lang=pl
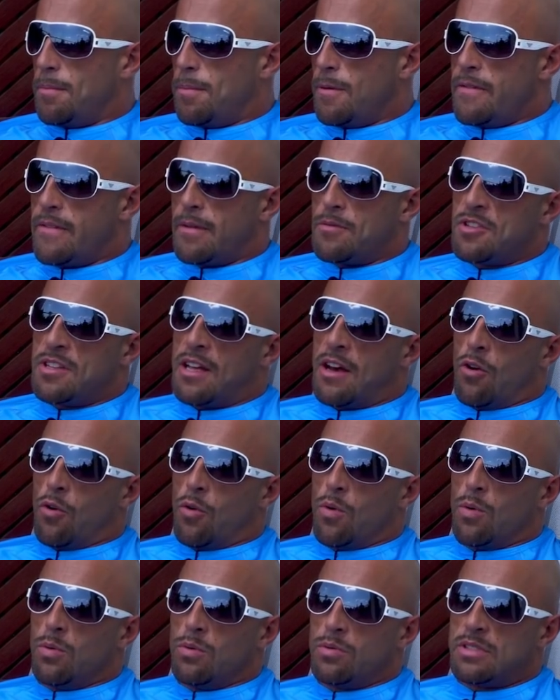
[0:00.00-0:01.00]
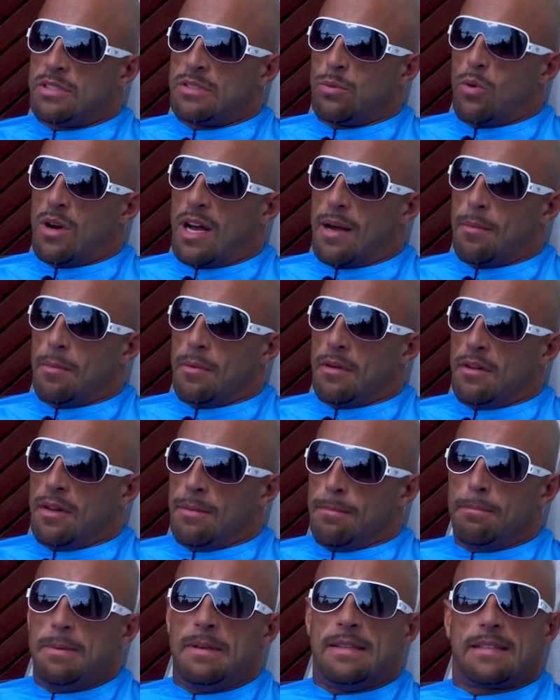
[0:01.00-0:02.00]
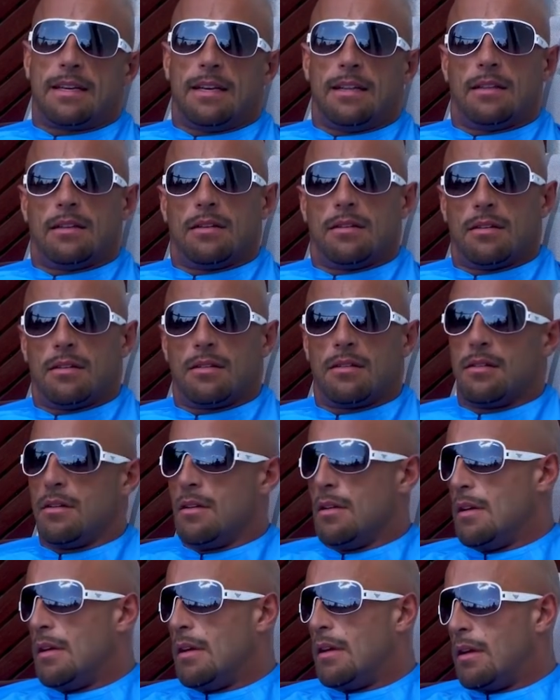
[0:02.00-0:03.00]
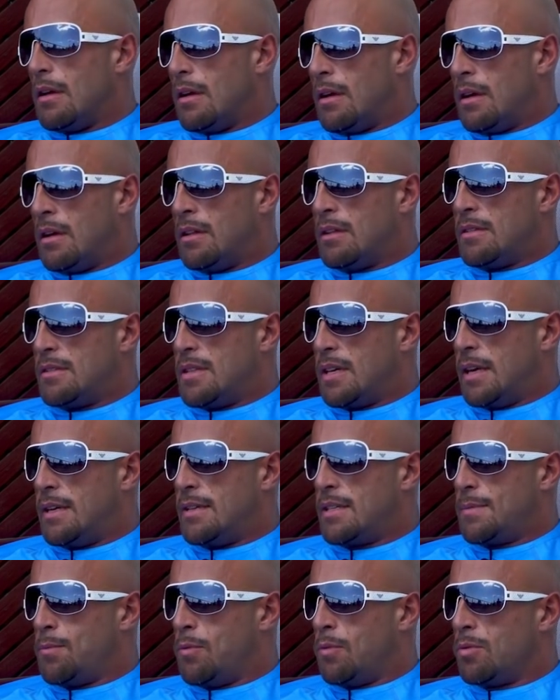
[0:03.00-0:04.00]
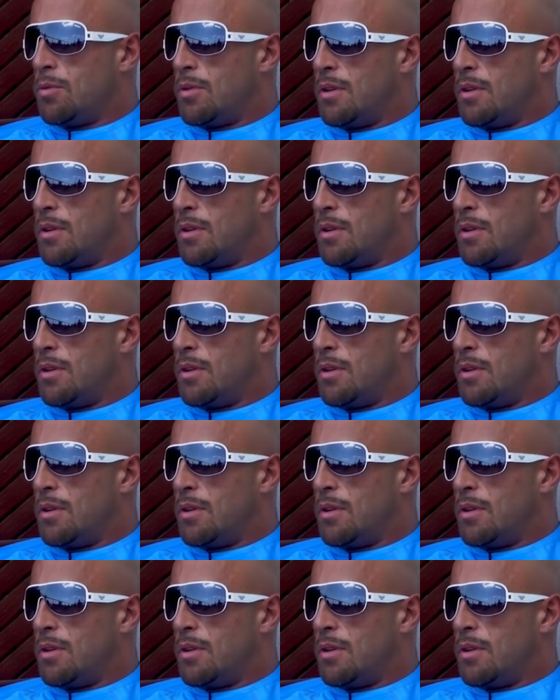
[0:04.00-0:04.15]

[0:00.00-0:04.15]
Powiem Wam, że na ogół słucham Limp Bizkit. E, to jest taki zespół,